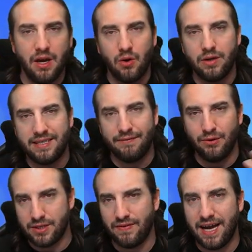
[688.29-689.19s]
Und der
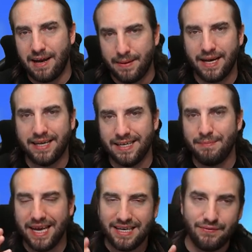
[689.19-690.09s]
Fluss war aber
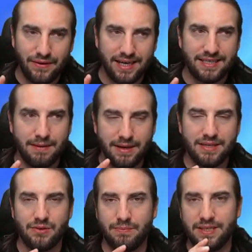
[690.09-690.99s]
im Endeffekt
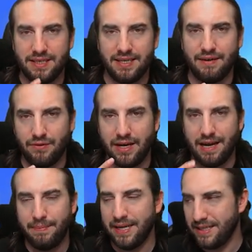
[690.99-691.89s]
immer so ein bisschen davon
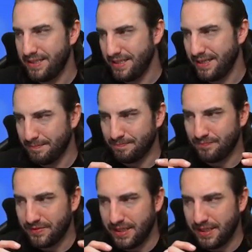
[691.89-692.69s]
abhängig, ähm,